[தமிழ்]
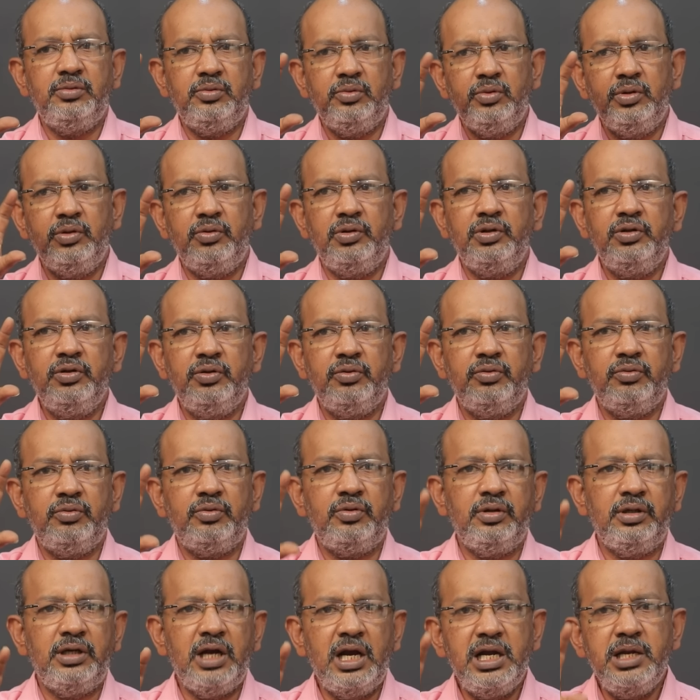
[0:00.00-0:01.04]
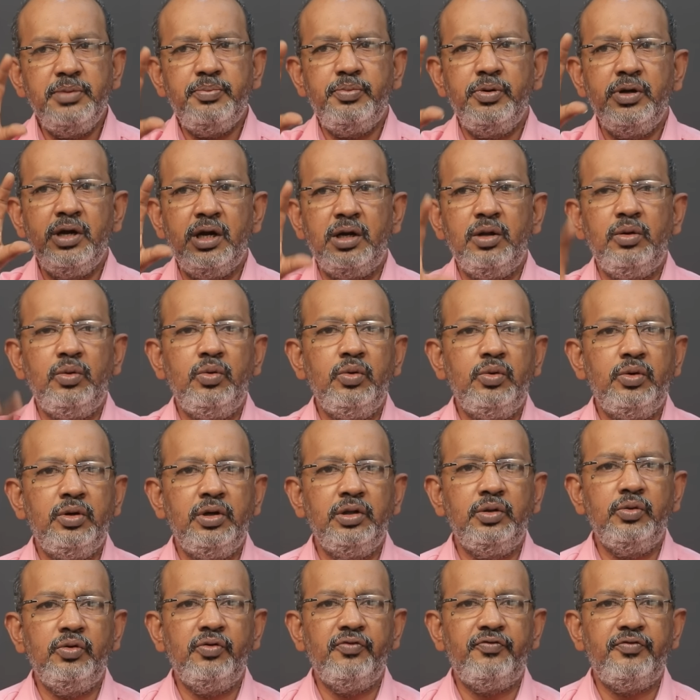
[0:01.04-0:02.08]
உங்களுக்கு வந்து ஒரு நடிப்புக்கான லுக்
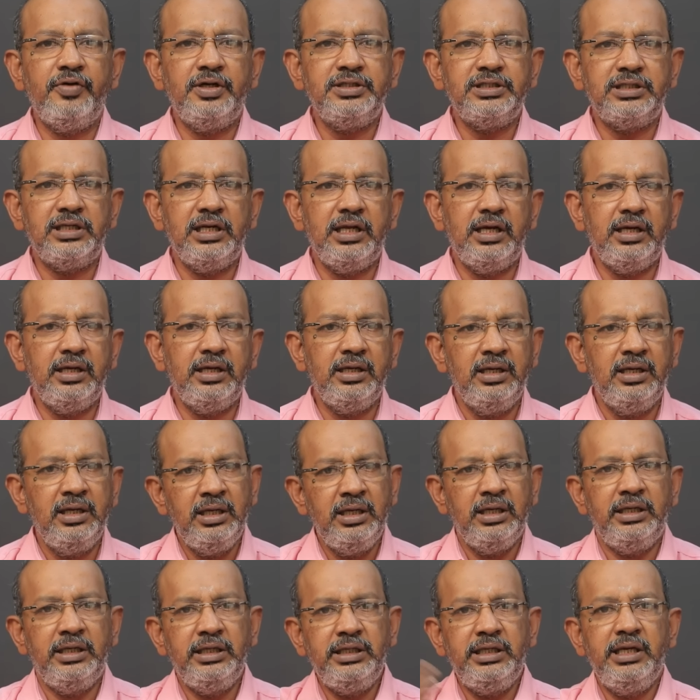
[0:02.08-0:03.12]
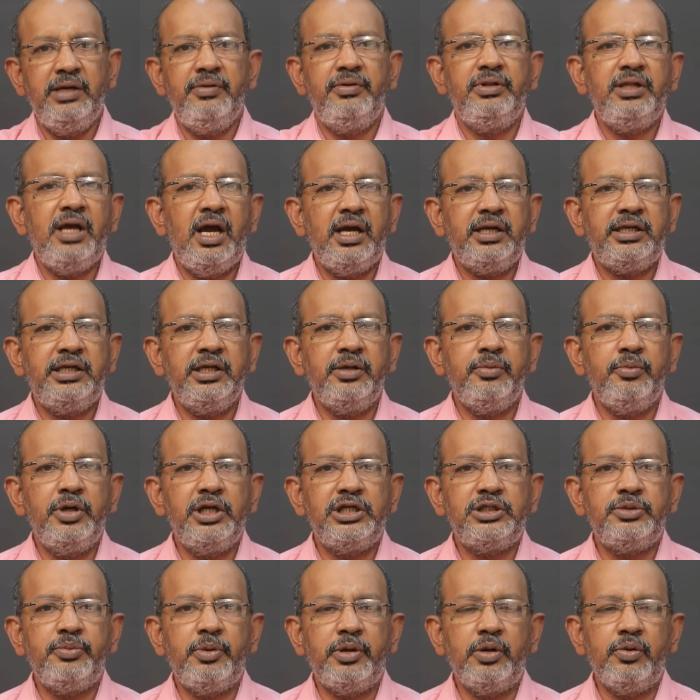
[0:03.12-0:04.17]
இருக்குது உங்கள் ஃபேஸில் நீங்கள் ஏன் வந்து ஆக்டிங்
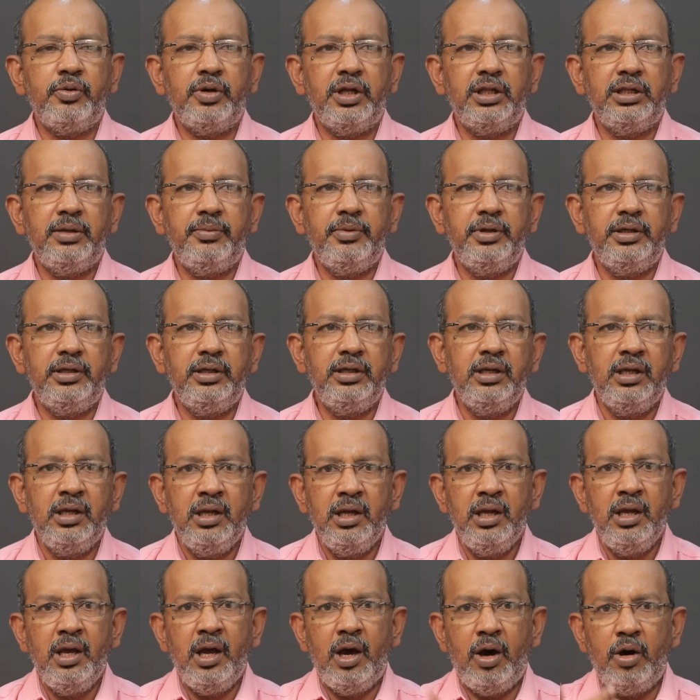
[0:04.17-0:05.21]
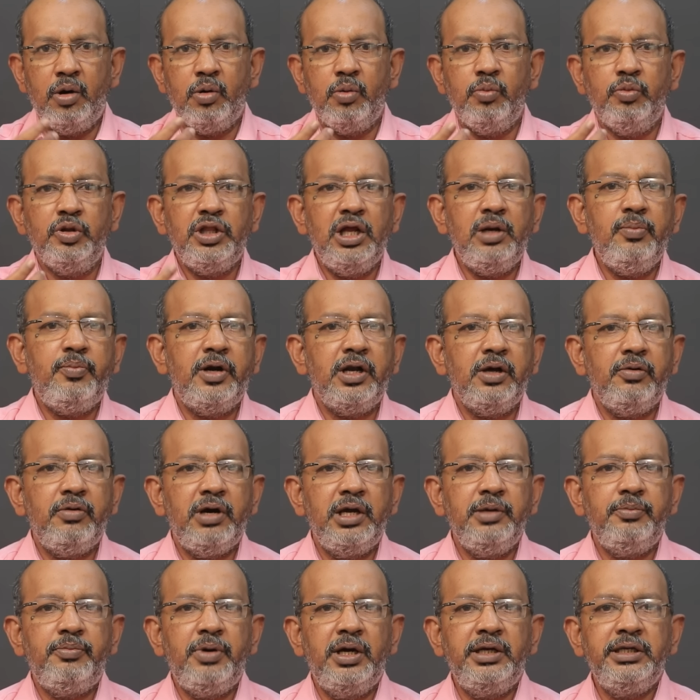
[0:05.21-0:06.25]
முயற்சி பண்ணக்கூடாது அப்படின்னு அவர் முதல் பட
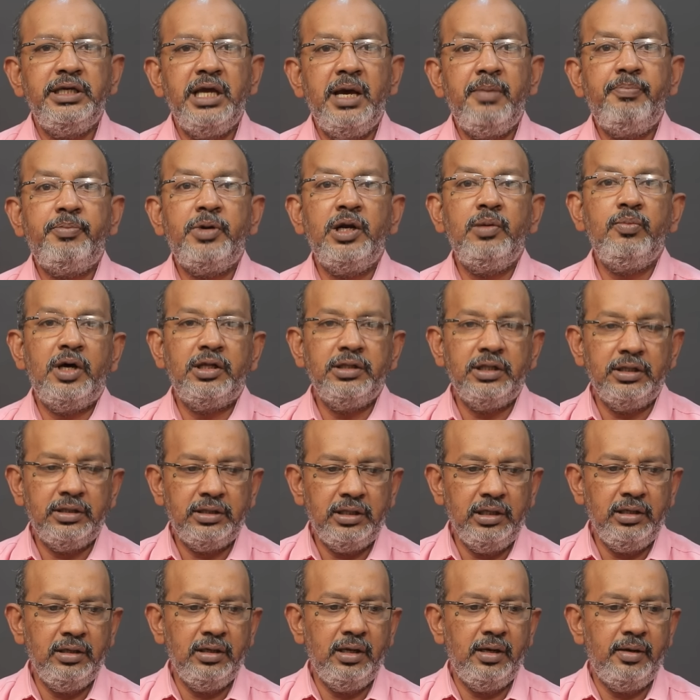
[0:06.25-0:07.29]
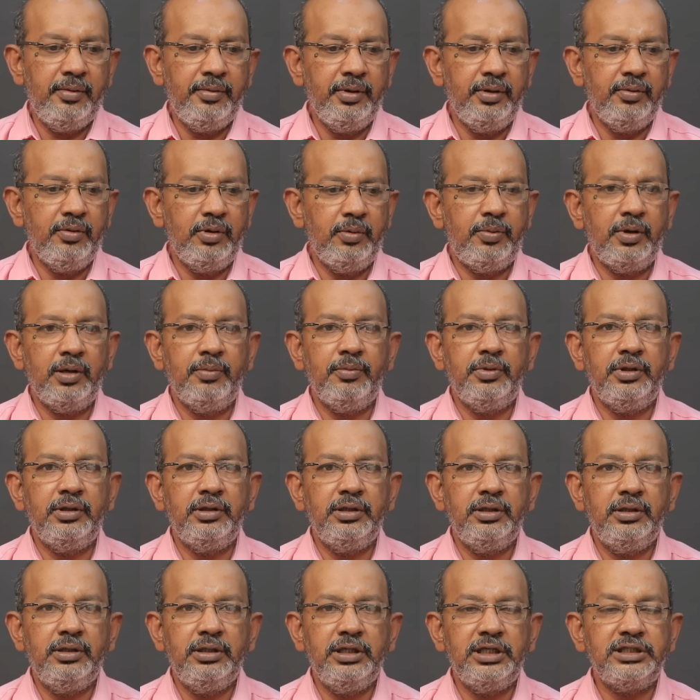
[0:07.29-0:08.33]
வாய்ப்பாக ஏப்ரல் மாதத்தில் அப்படின்னு ஒரு படம் அது
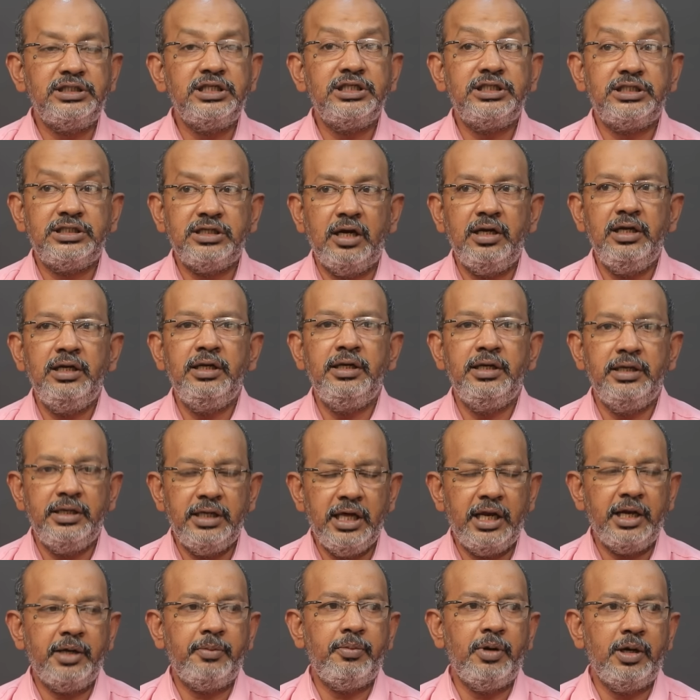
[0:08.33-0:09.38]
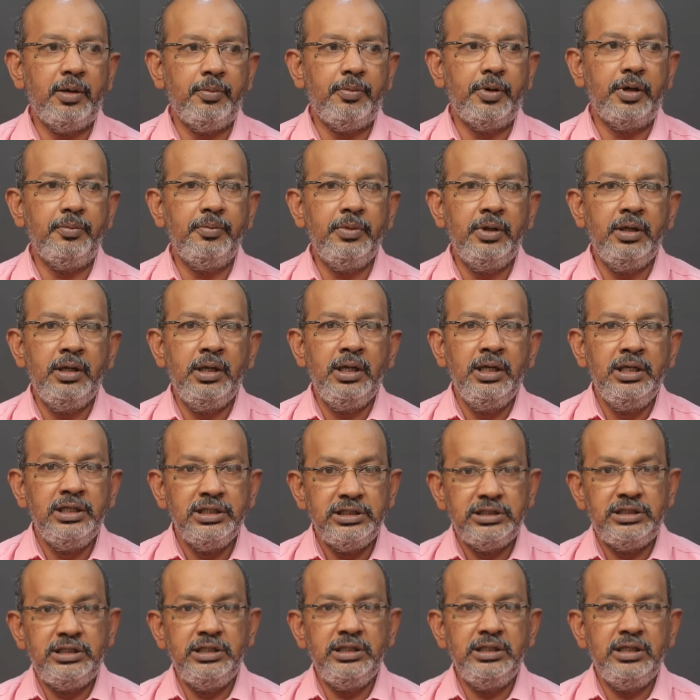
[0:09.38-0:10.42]
எஸ் எஸ் ஸ்டான்லி டைரக்ட் பண்ண படம்
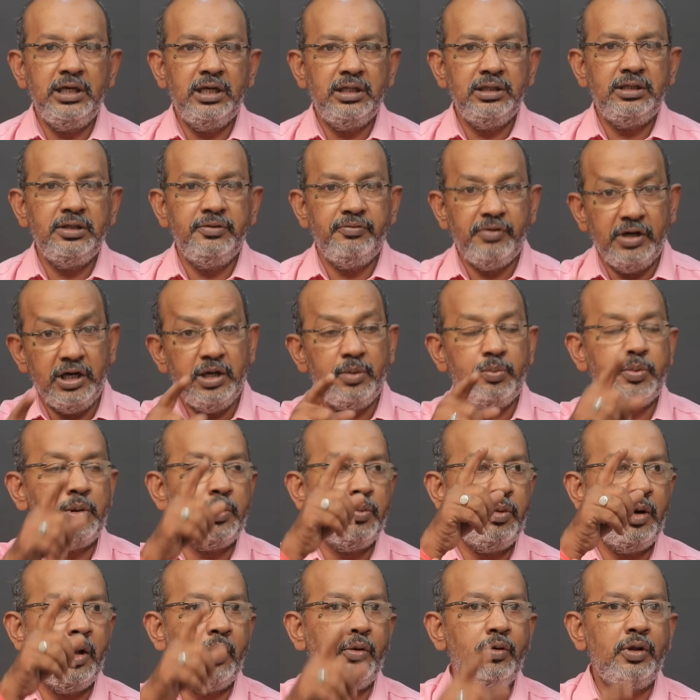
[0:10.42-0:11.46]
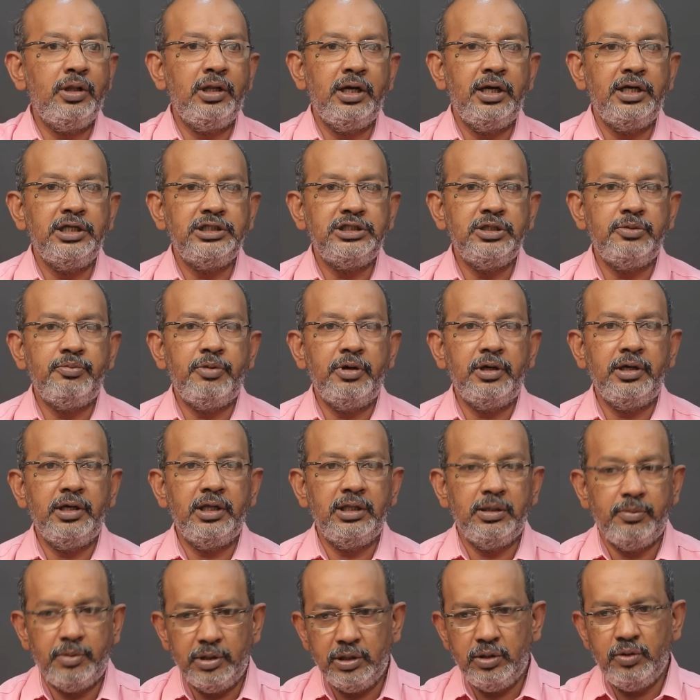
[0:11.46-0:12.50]
ஸ்ரீகாந்த் வெங்கட் பிரபுலாம் கூட அதில் நடிச்சிருப்பார்
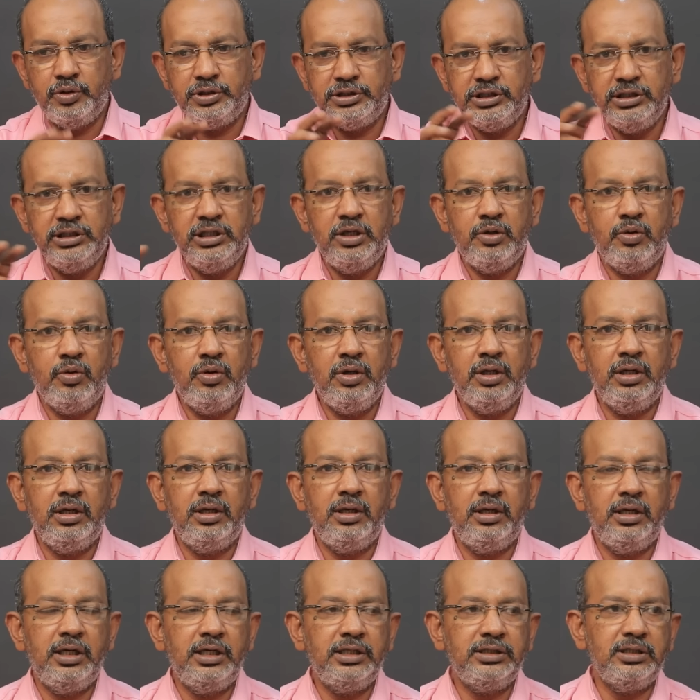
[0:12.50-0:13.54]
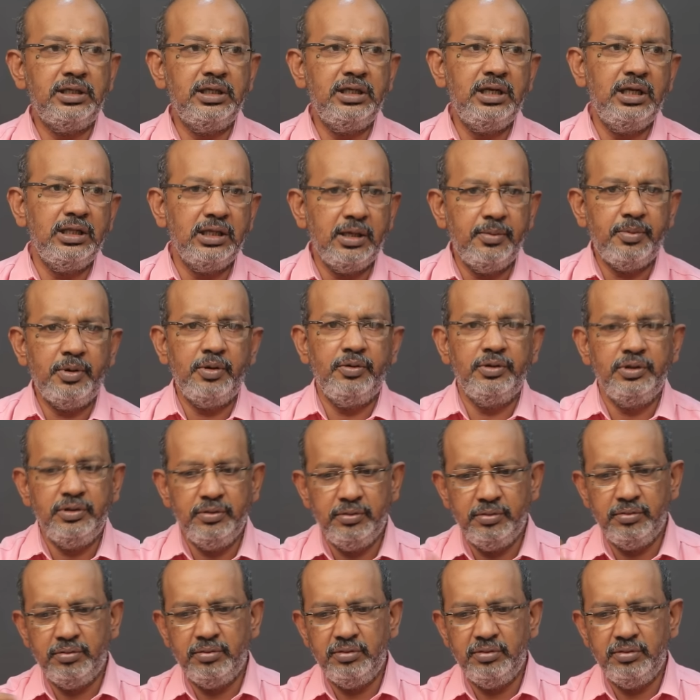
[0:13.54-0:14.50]
அந்த படத்தில் ஒரு சின்ன ரோல் நடிச்சிருக்காரு அதுக்கப்புறம் வந்து